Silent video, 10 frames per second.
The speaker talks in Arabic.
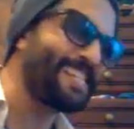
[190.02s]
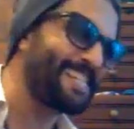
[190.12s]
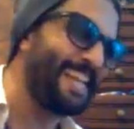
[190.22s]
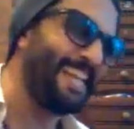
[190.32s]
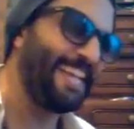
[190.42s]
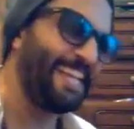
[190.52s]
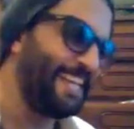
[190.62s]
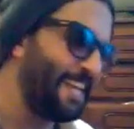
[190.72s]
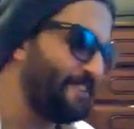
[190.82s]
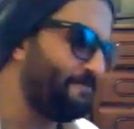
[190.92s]
الزين
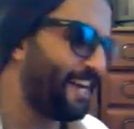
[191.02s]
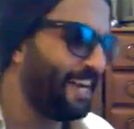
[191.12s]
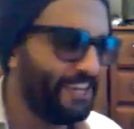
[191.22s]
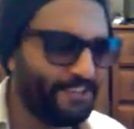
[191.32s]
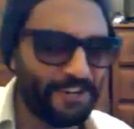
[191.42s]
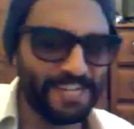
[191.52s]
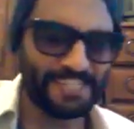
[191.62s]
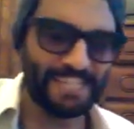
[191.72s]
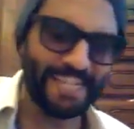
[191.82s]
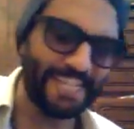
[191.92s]
هما واش
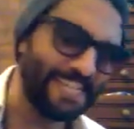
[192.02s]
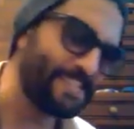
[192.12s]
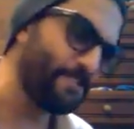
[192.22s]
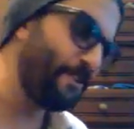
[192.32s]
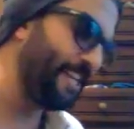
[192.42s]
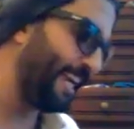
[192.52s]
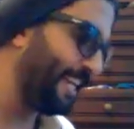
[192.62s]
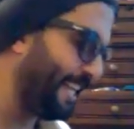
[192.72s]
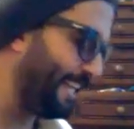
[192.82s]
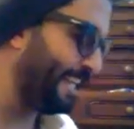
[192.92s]
داني نسول
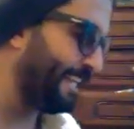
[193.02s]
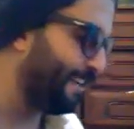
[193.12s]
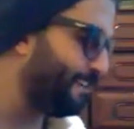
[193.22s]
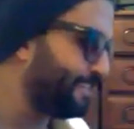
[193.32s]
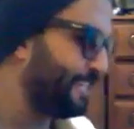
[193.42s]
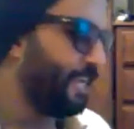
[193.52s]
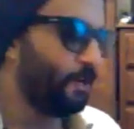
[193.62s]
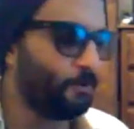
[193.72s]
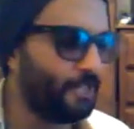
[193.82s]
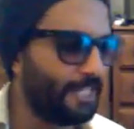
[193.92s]
عليهم
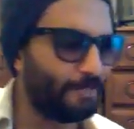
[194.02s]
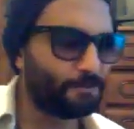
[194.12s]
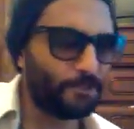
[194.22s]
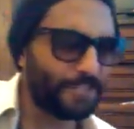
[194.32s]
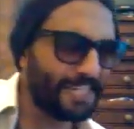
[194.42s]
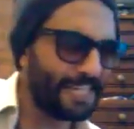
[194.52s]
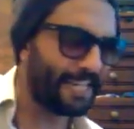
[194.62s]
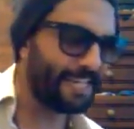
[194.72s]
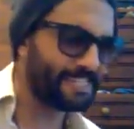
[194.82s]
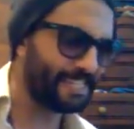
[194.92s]
ولا قبضوني
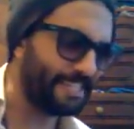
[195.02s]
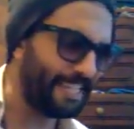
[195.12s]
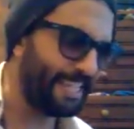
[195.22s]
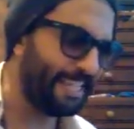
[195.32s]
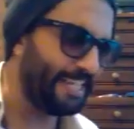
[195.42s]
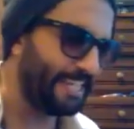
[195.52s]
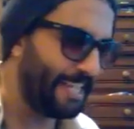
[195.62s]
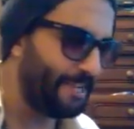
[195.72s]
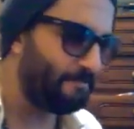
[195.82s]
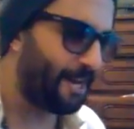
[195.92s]
نخلص الدين
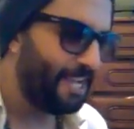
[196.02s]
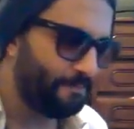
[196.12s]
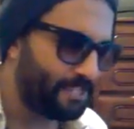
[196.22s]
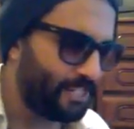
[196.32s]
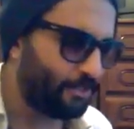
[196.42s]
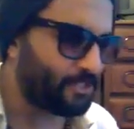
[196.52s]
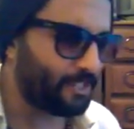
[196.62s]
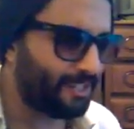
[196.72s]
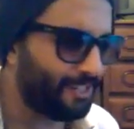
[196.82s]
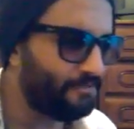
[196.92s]
هما ماشي
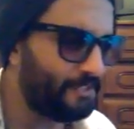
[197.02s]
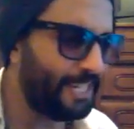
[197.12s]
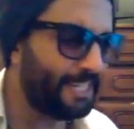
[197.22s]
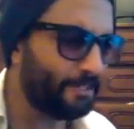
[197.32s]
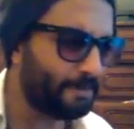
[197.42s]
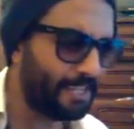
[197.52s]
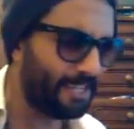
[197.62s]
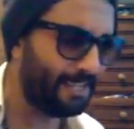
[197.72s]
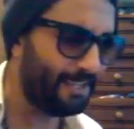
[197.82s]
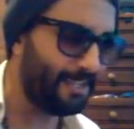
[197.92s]
خسارة في اللي
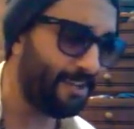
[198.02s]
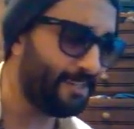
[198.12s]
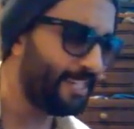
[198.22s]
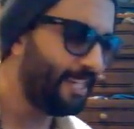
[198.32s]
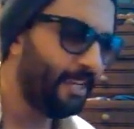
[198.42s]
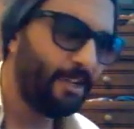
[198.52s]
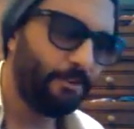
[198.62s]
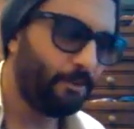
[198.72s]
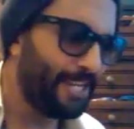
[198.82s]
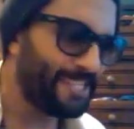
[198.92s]
نبغيهم
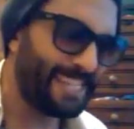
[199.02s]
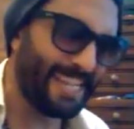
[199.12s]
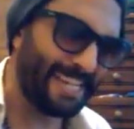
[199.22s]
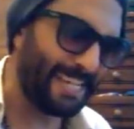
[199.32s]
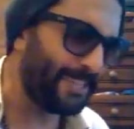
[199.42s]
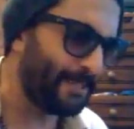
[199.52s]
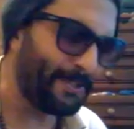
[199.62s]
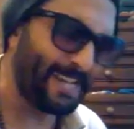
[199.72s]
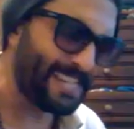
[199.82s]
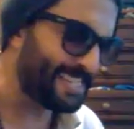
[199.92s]
واش داني
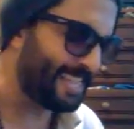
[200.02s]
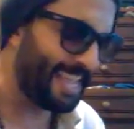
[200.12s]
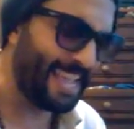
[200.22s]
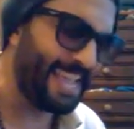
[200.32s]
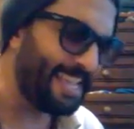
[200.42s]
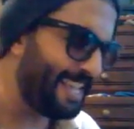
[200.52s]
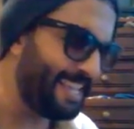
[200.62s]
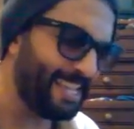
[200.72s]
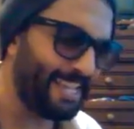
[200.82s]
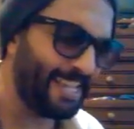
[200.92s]
الدوار
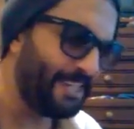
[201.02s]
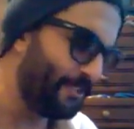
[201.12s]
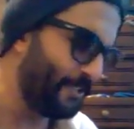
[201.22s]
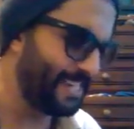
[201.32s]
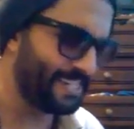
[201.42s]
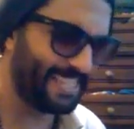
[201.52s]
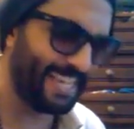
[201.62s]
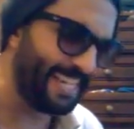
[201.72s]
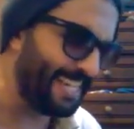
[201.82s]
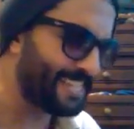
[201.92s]
الزين واش
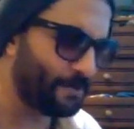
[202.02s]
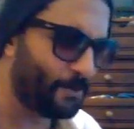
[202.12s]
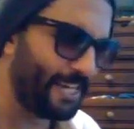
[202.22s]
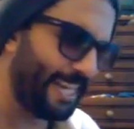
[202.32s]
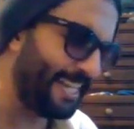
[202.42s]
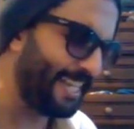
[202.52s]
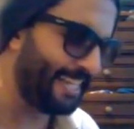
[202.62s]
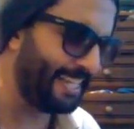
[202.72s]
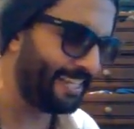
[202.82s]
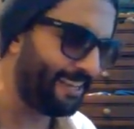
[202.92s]
داني نسول
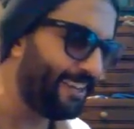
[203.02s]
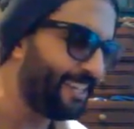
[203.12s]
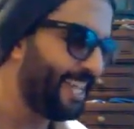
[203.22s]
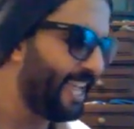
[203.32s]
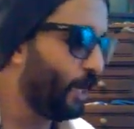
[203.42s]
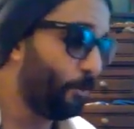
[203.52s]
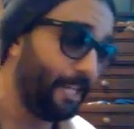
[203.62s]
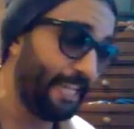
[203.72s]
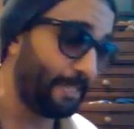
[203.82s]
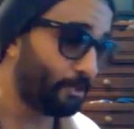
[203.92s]
عليهم
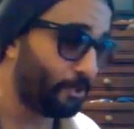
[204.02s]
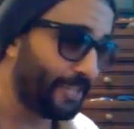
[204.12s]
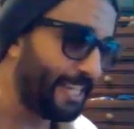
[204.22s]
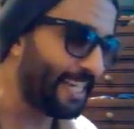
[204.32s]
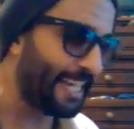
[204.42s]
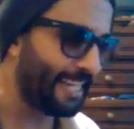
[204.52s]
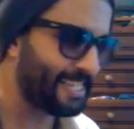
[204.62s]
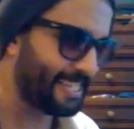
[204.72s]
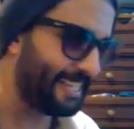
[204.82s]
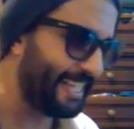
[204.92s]
ولا قبضوني
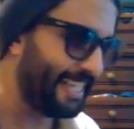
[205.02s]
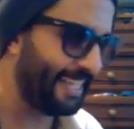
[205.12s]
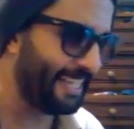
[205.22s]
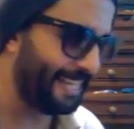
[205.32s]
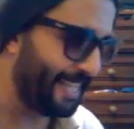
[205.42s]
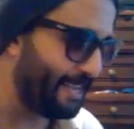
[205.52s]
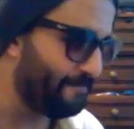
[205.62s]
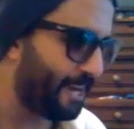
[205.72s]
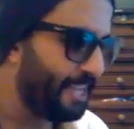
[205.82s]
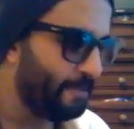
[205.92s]
نخلص الدين
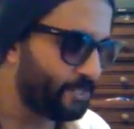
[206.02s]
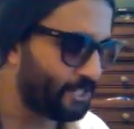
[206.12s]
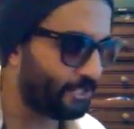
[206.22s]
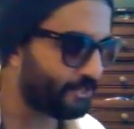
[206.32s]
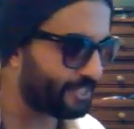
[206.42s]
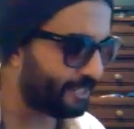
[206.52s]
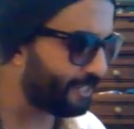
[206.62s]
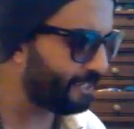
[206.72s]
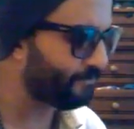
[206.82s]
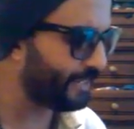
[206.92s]
هما ماشي
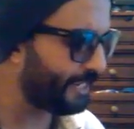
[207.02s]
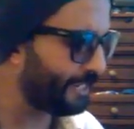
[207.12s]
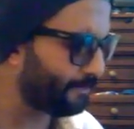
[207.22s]
خسارة في اللي